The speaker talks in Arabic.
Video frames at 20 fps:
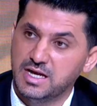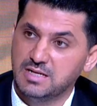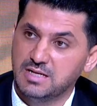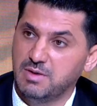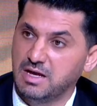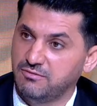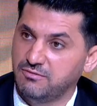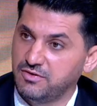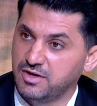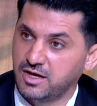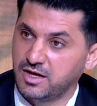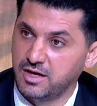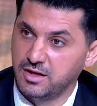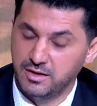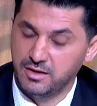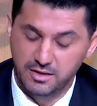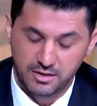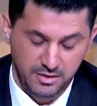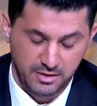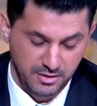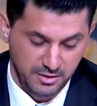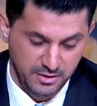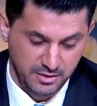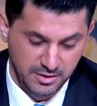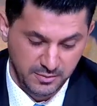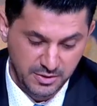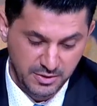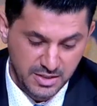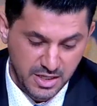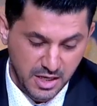مع الفرق
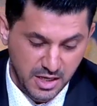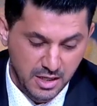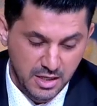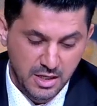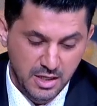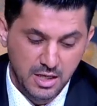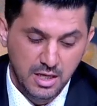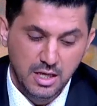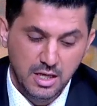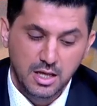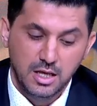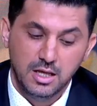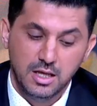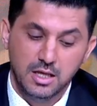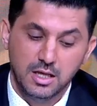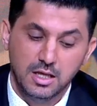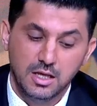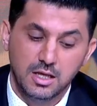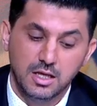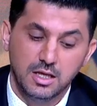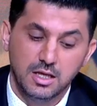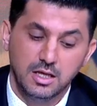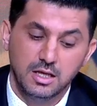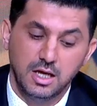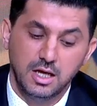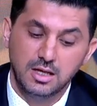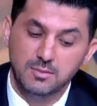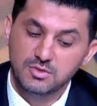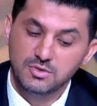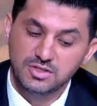الليبيه آه،
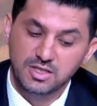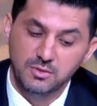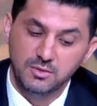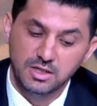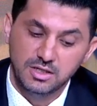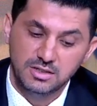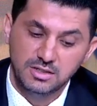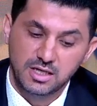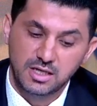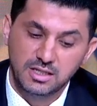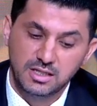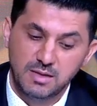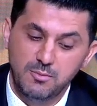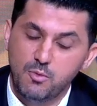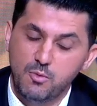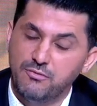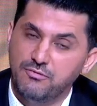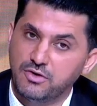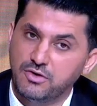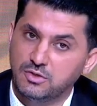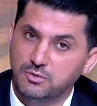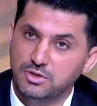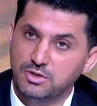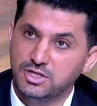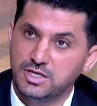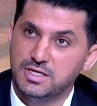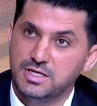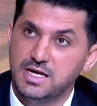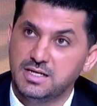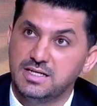على مستوى الاداره دائما مفرط كل
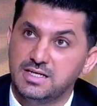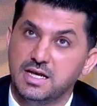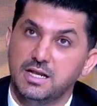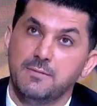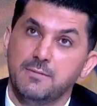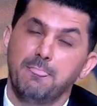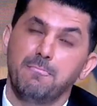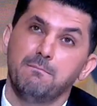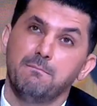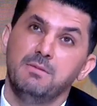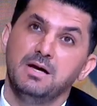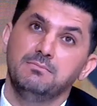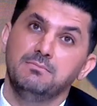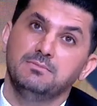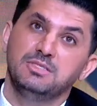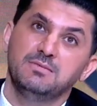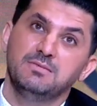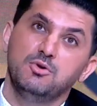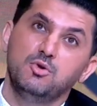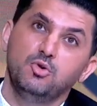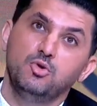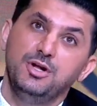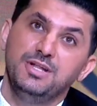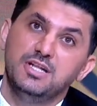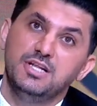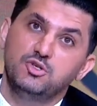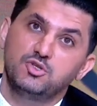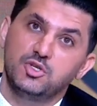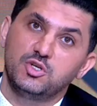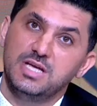شيء يعني ما زي ما نقولوا احنا
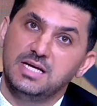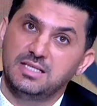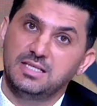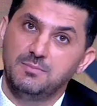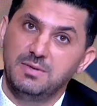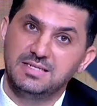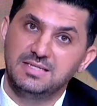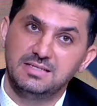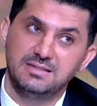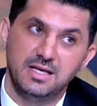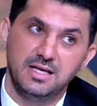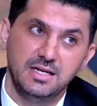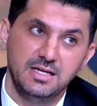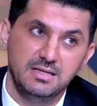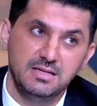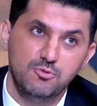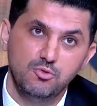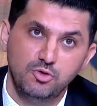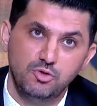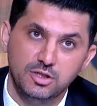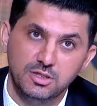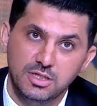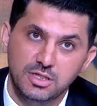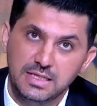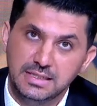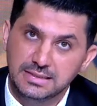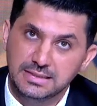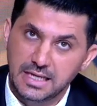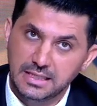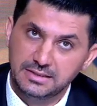الجزئيات البسيطه اللي ممكن
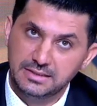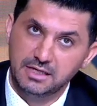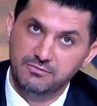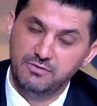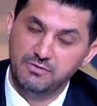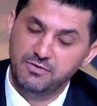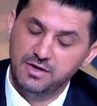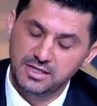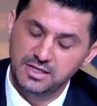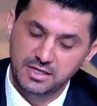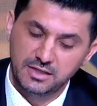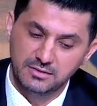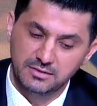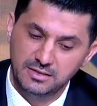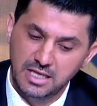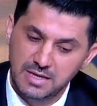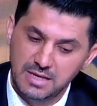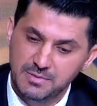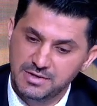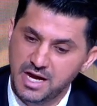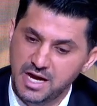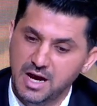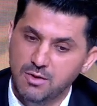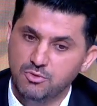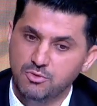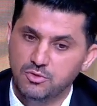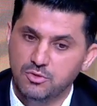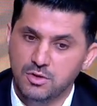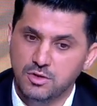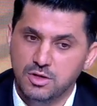تاثر في الفريق دائما
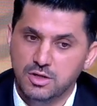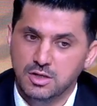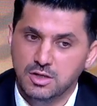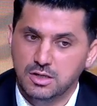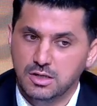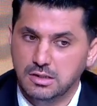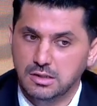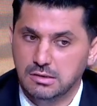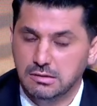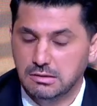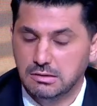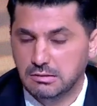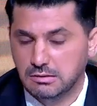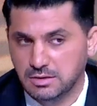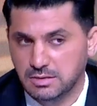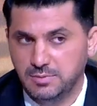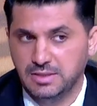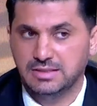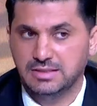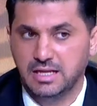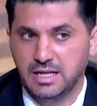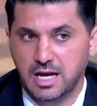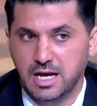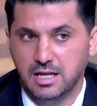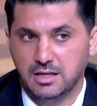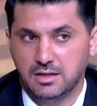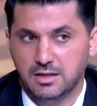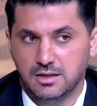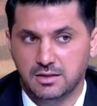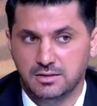يحاولوا آه، يبعد عليها
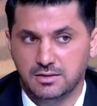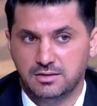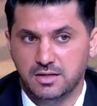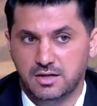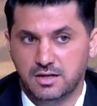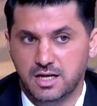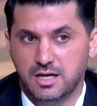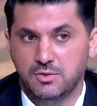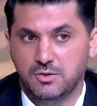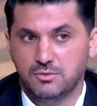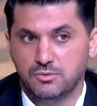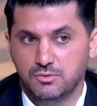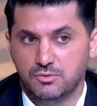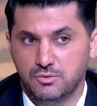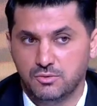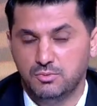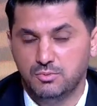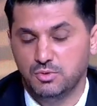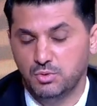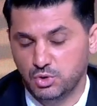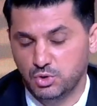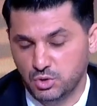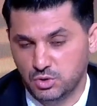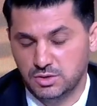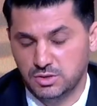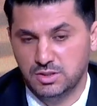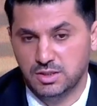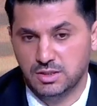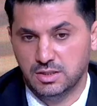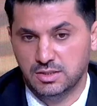الاداره
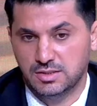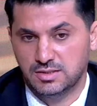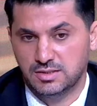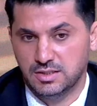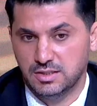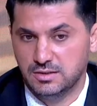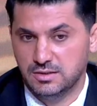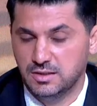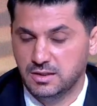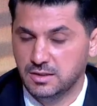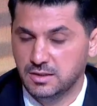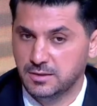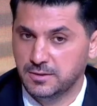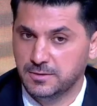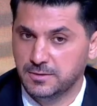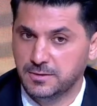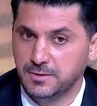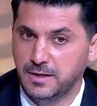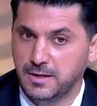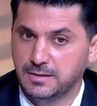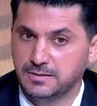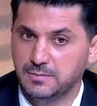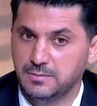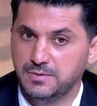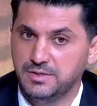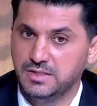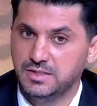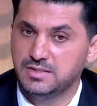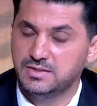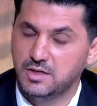وبوجود السيد آه، عادل
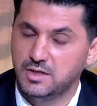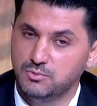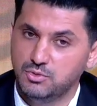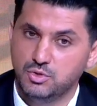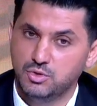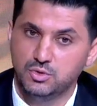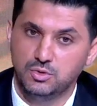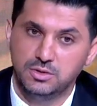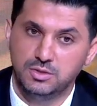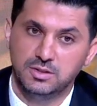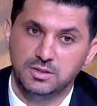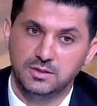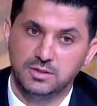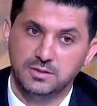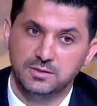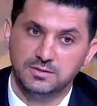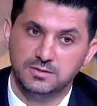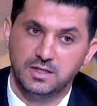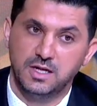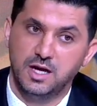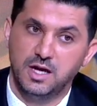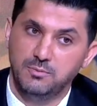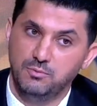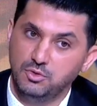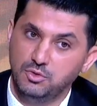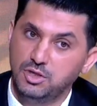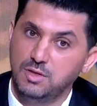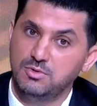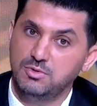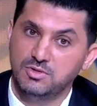بن عيسى بوجود صلاح
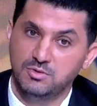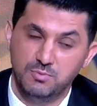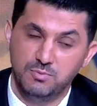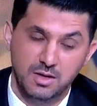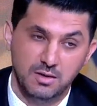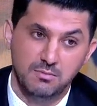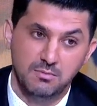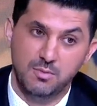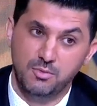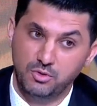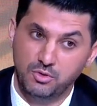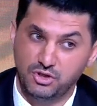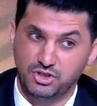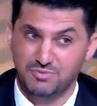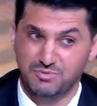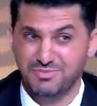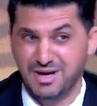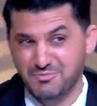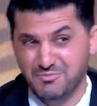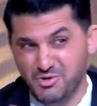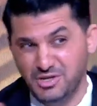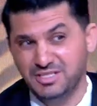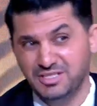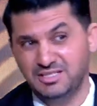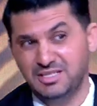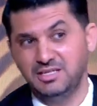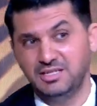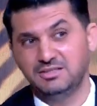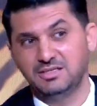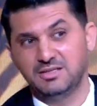عبوده بوجود مبروك الشمام وعده
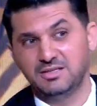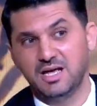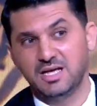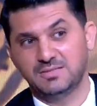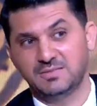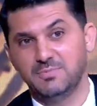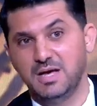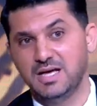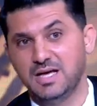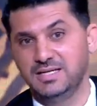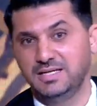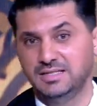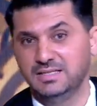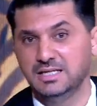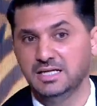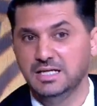عده اسماء يعني